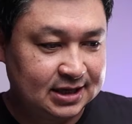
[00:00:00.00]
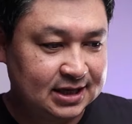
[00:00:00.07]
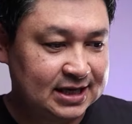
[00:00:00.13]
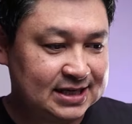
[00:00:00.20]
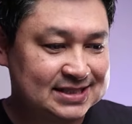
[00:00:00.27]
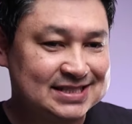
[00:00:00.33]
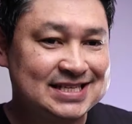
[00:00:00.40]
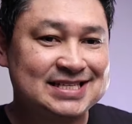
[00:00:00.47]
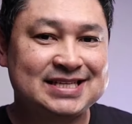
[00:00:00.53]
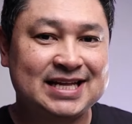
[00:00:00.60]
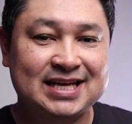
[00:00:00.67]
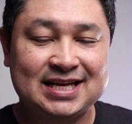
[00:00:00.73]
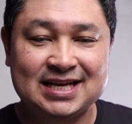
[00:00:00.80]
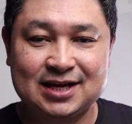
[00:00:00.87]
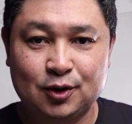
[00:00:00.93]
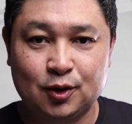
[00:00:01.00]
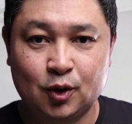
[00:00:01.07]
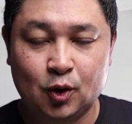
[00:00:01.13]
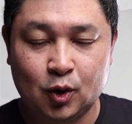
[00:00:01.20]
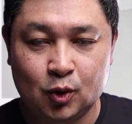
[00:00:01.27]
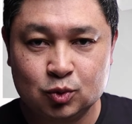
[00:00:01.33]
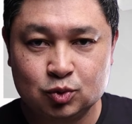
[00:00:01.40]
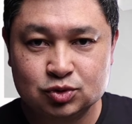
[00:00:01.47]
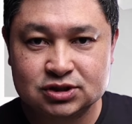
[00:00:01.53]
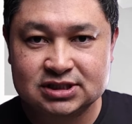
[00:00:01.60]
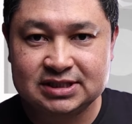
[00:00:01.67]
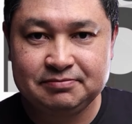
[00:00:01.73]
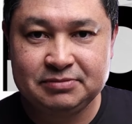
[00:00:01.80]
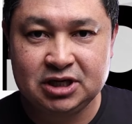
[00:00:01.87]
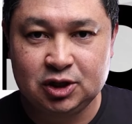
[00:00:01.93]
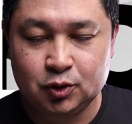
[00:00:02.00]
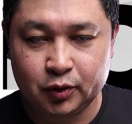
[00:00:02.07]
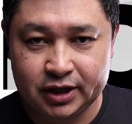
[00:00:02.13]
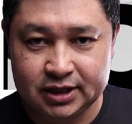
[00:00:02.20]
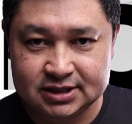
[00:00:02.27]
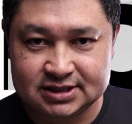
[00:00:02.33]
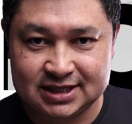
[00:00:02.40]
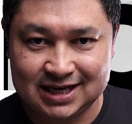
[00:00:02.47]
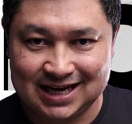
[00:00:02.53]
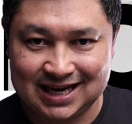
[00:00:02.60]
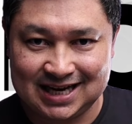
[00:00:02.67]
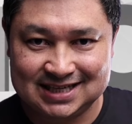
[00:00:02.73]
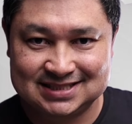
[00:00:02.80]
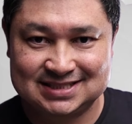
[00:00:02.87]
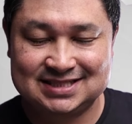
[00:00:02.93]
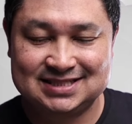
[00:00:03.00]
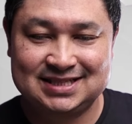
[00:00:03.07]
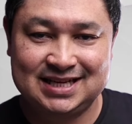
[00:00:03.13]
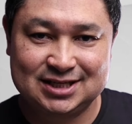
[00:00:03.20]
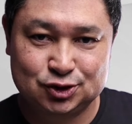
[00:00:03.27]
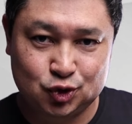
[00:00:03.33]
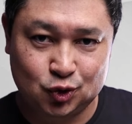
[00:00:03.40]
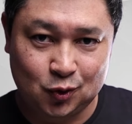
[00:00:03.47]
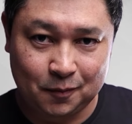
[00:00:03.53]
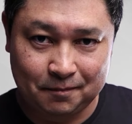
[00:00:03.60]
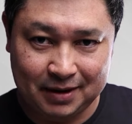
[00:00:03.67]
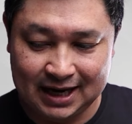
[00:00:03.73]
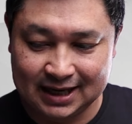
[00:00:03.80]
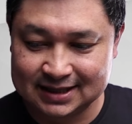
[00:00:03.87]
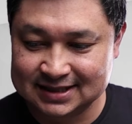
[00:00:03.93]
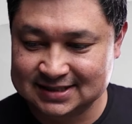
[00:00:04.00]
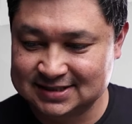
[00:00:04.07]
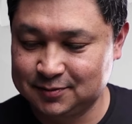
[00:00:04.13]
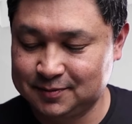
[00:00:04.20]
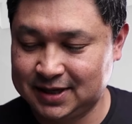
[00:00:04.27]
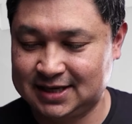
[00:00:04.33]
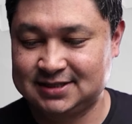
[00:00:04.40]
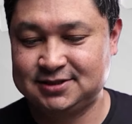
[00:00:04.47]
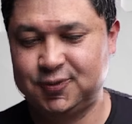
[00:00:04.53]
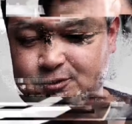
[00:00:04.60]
Existem 11 milhões de casas desocupadas no Brasil.